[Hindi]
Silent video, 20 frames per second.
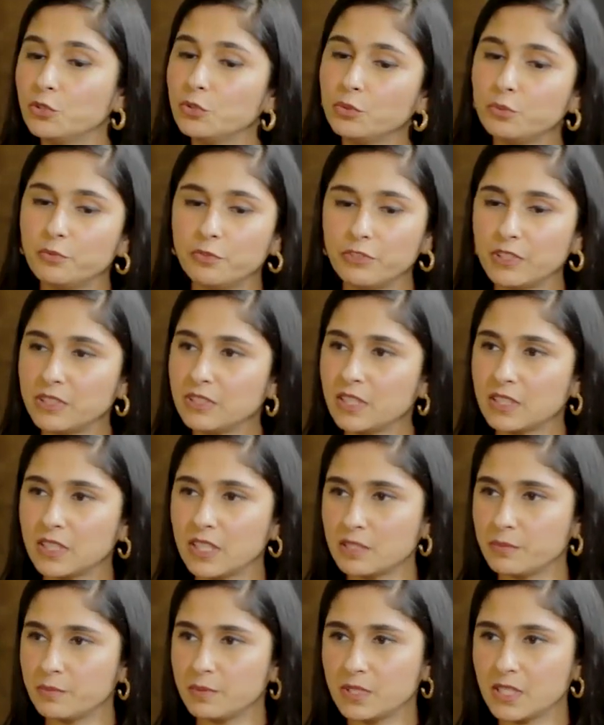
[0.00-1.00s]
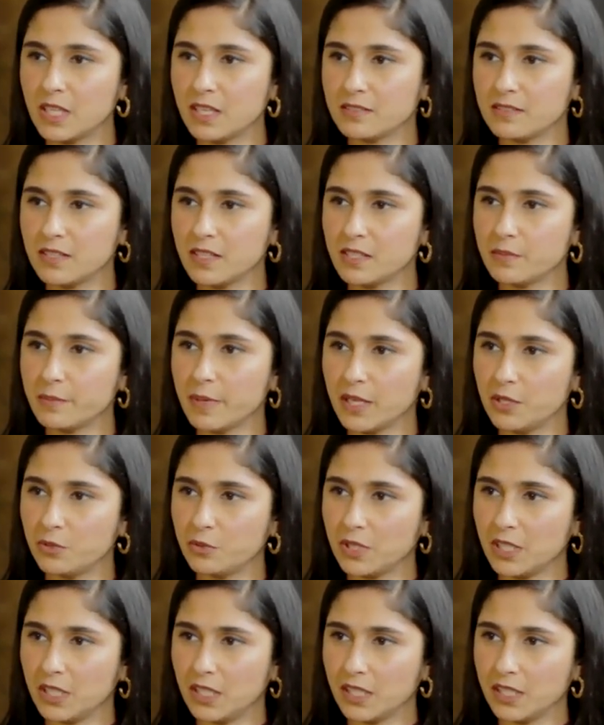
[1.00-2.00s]
तो फितरत किस किस से इंस्पायर
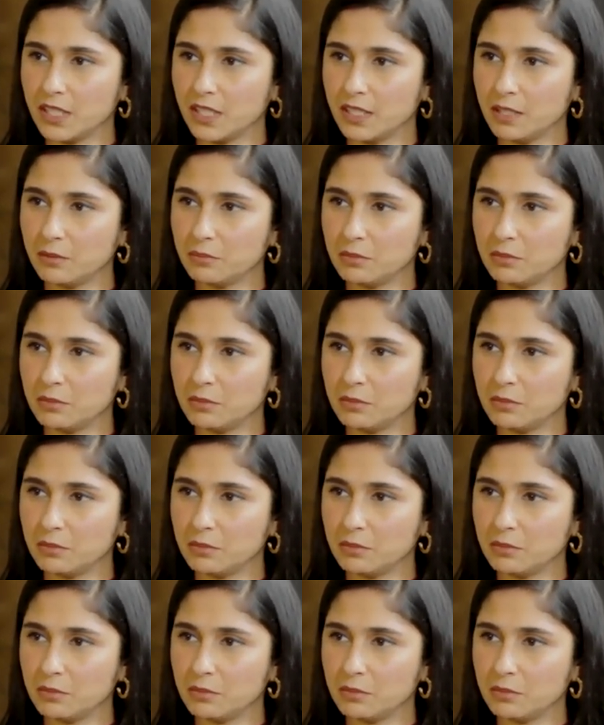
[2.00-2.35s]
होकर लिखा है